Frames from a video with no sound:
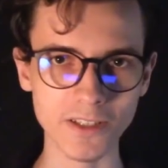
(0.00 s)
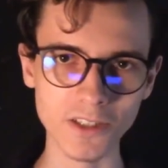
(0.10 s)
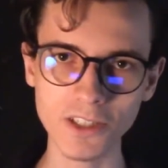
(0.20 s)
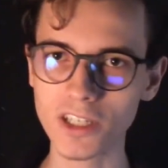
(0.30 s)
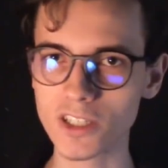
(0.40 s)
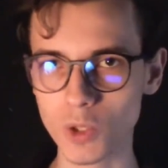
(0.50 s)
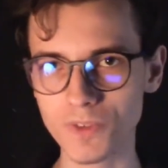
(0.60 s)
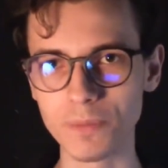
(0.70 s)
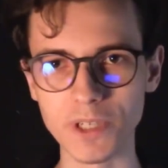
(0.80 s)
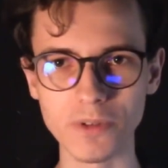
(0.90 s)
И
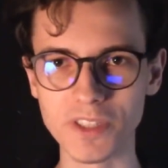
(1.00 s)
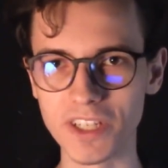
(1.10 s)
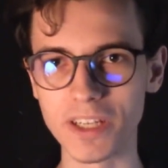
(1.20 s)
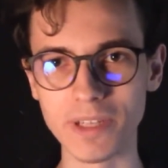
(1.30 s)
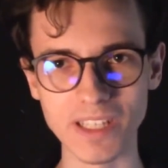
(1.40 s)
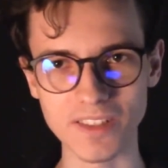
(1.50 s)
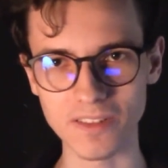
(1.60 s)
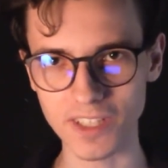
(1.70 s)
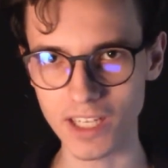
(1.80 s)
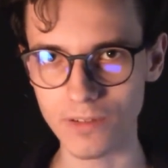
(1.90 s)
концовка первой серии меня
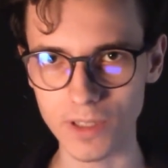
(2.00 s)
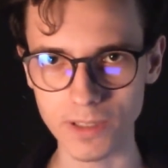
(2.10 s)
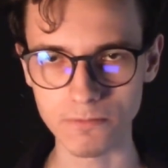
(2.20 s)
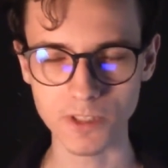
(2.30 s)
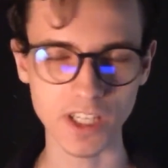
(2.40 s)
заинтриговала.